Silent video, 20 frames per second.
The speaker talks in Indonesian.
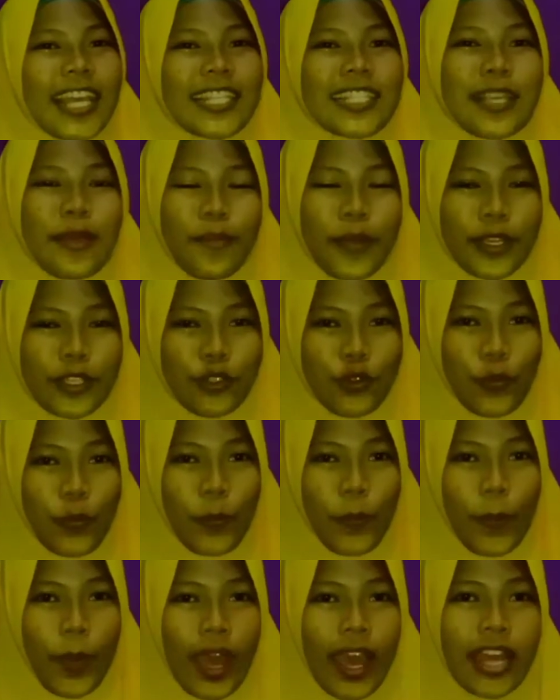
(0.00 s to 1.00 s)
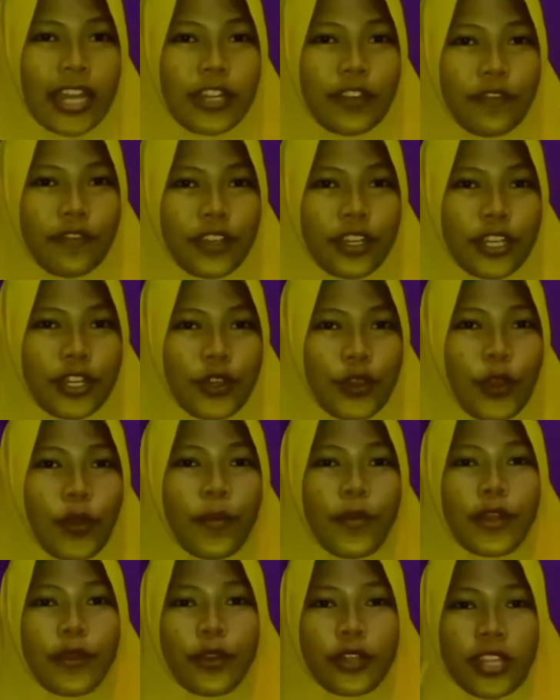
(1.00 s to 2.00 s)
Sampai jumpa di
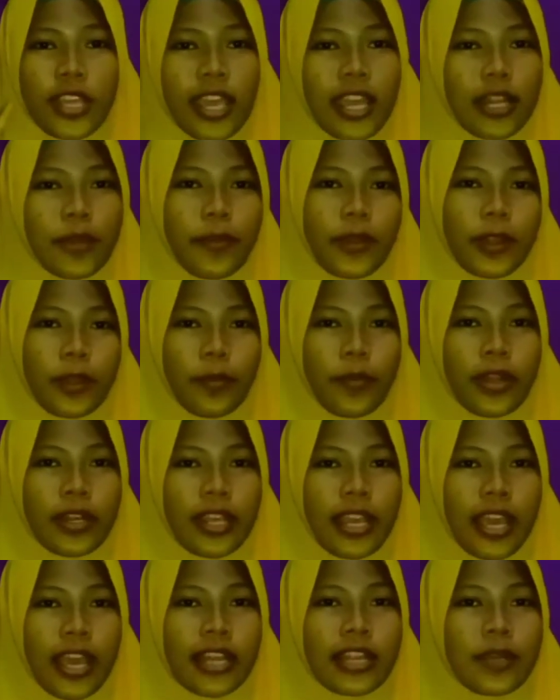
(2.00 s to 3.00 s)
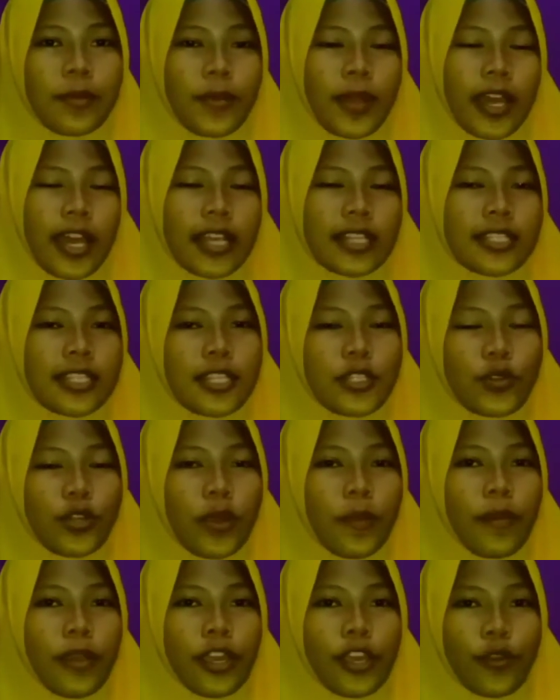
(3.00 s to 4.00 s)
video berikutnya teman-teman ya. Terima kasih
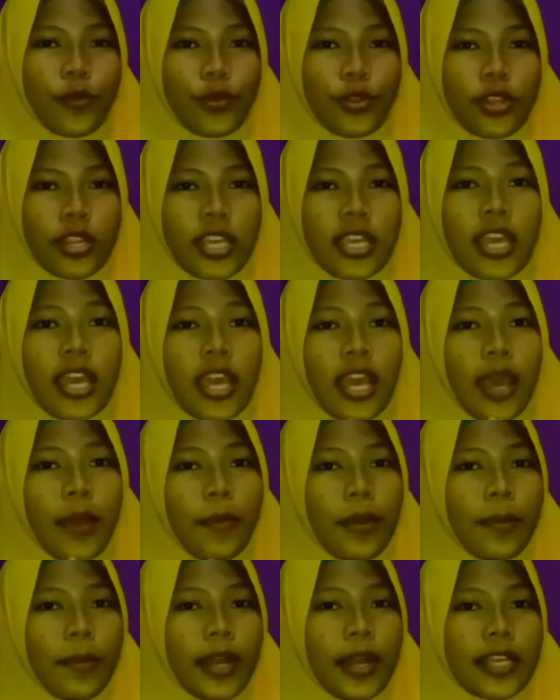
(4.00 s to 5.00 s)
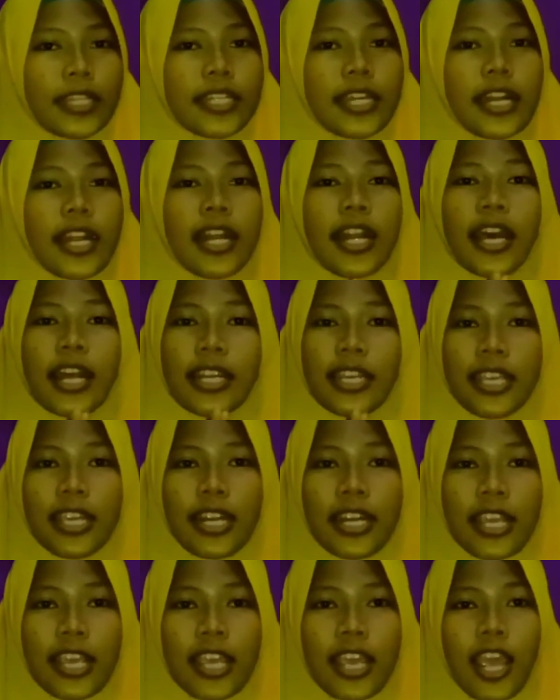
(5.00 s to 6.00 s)
sudah mengikuti pembelajaran
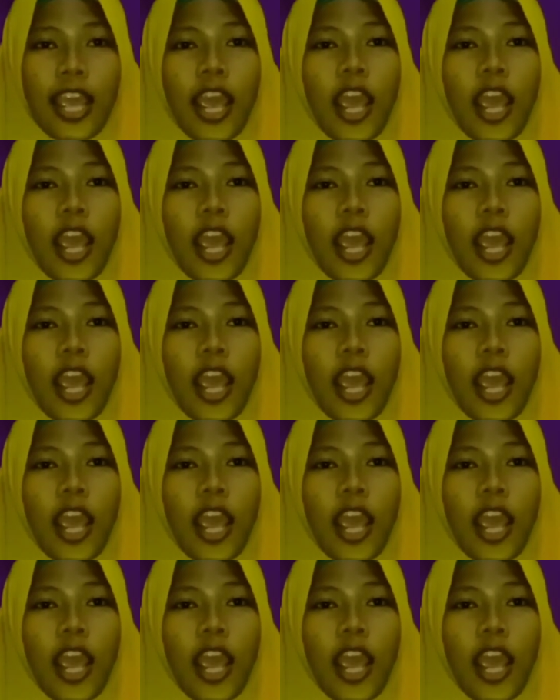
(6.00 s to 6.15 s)
hari ini.